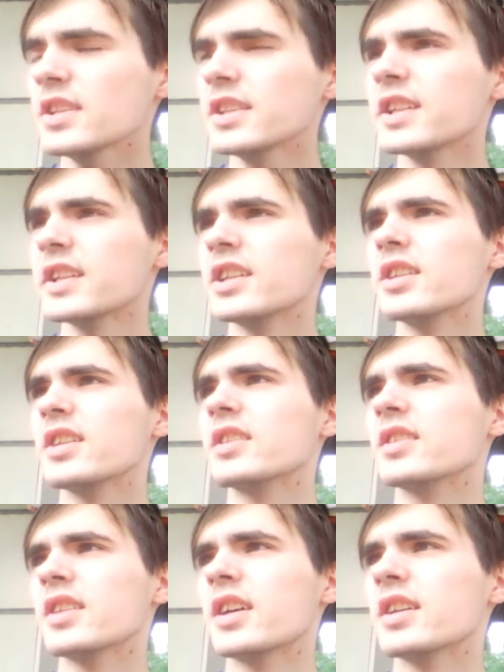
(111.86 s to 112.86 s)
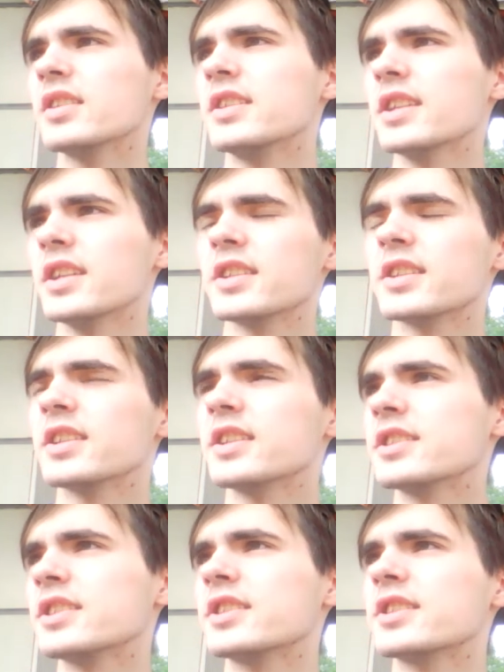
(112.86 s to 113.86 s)
Я и на я,
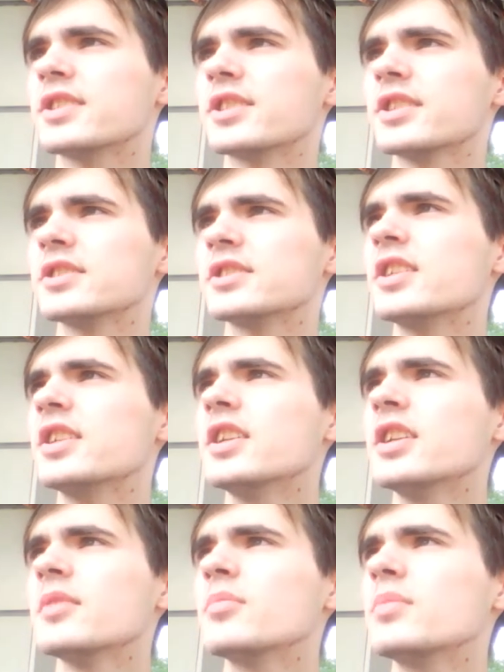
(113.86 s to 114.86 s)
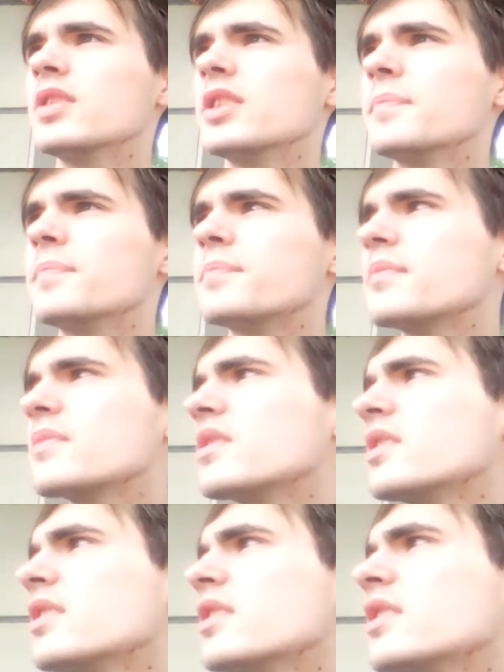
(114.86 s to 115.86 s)
нас, Назар были.
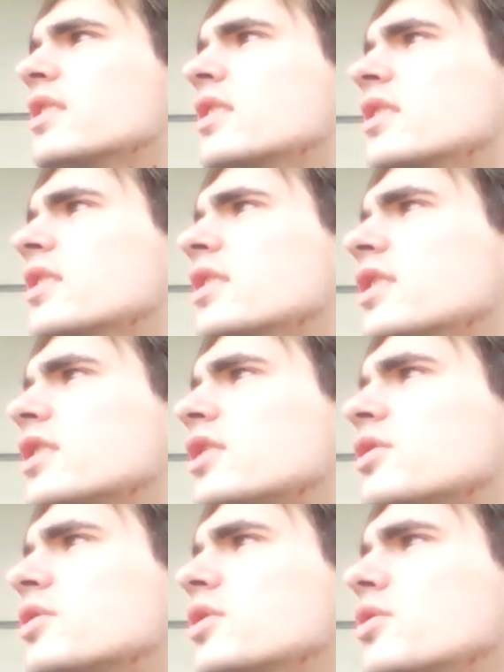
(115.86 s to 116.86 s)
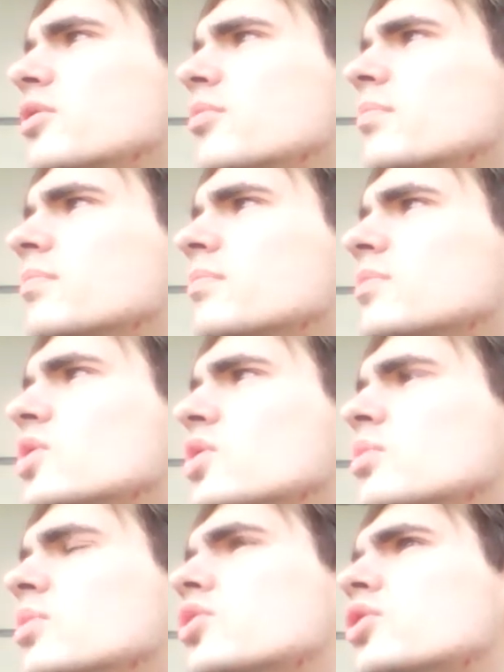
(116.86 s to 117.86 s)
Я такой иду,
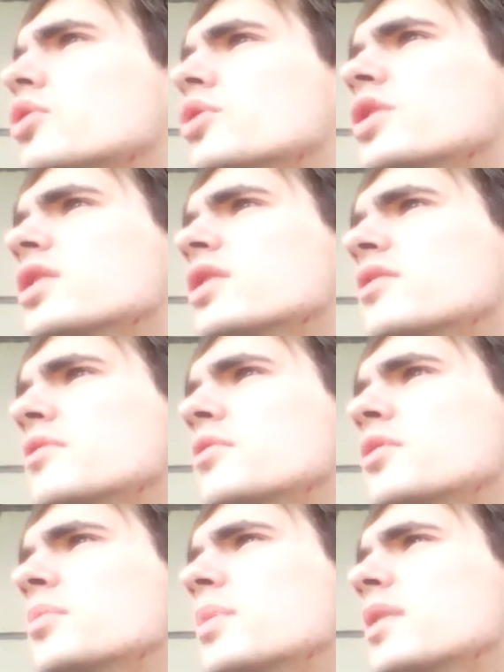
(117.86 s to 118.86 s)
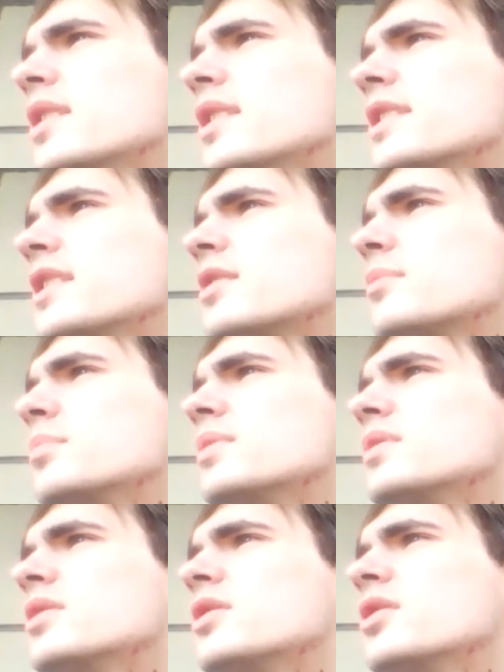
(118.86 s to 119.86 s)
Думаю, что за двое малолеток
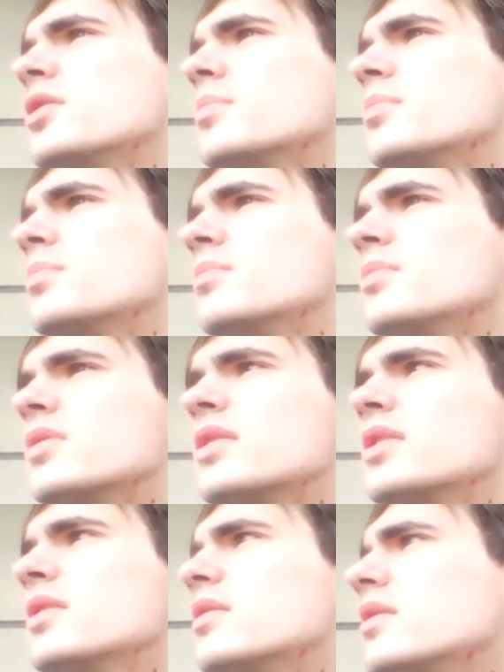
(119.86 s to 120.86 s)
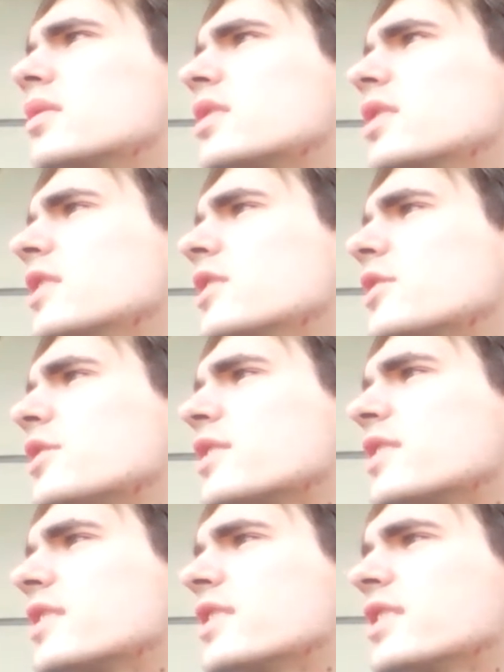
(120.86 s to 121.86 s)
э,
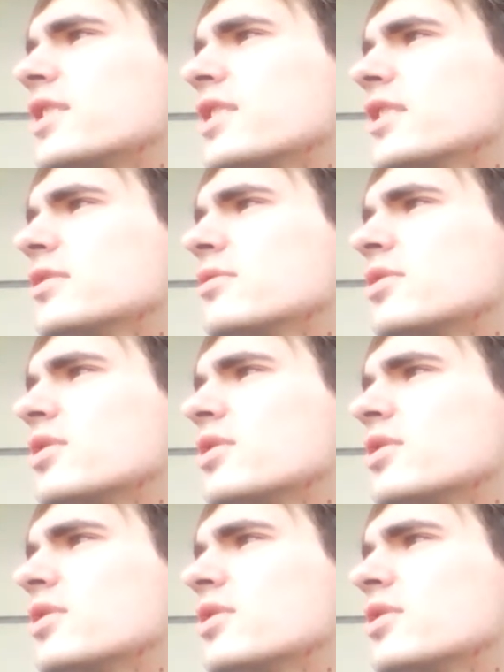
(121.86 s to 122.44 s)
клеится к Назару?